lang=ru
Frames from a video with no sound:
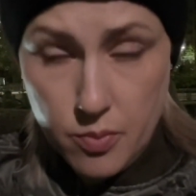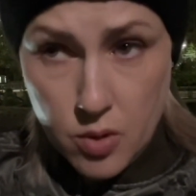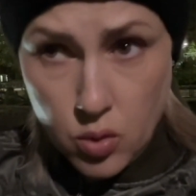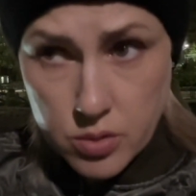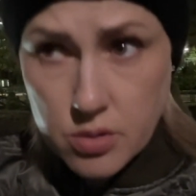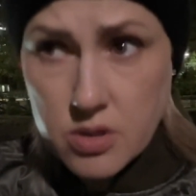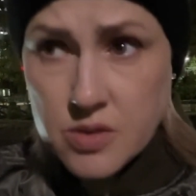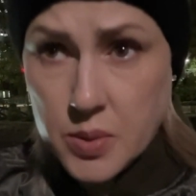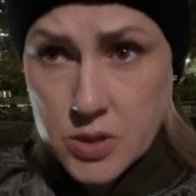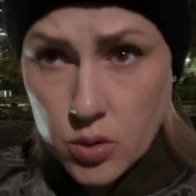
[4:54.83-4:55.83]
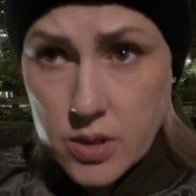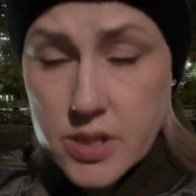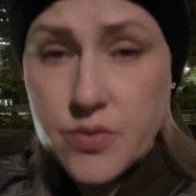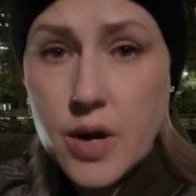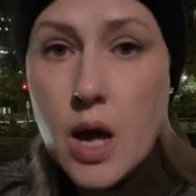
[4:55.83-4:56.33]
консульств,
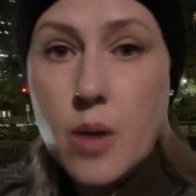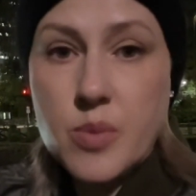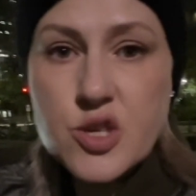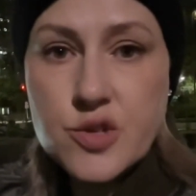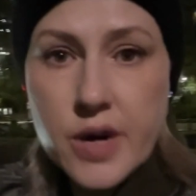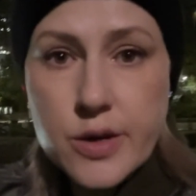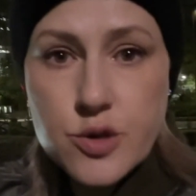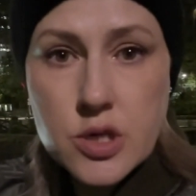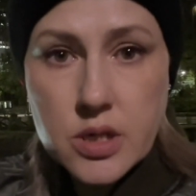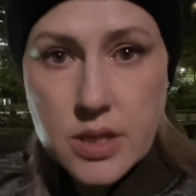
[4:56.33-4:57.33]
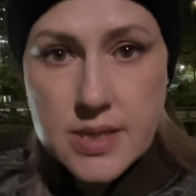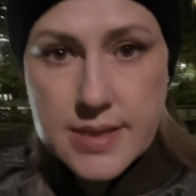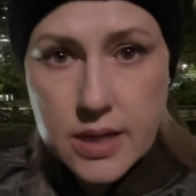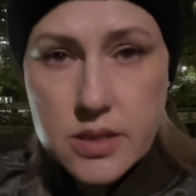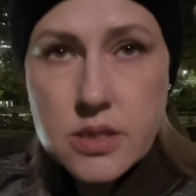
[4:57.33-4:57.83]
посольств, проживающих
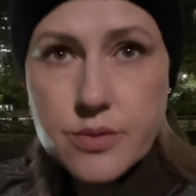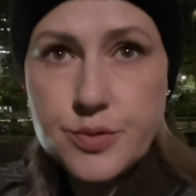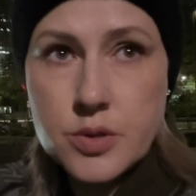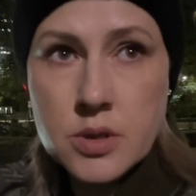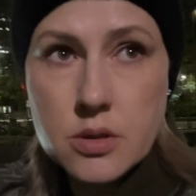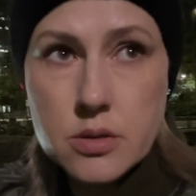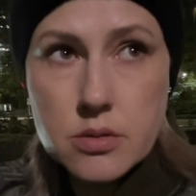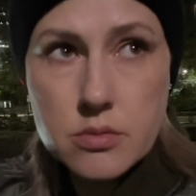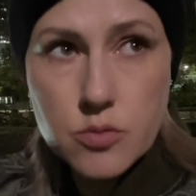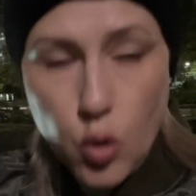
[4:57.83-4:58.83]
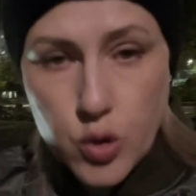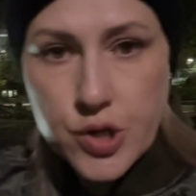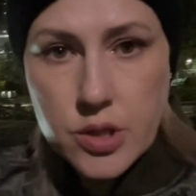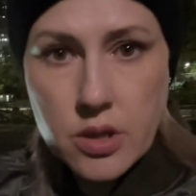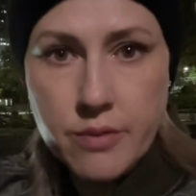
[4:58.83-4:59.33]
иностранцев э,
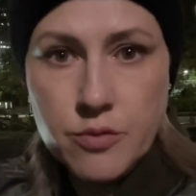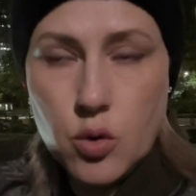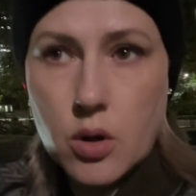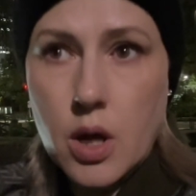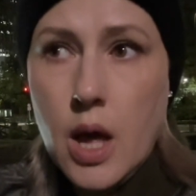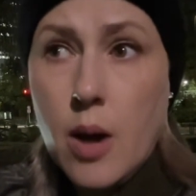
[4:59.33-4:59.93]
очень давно.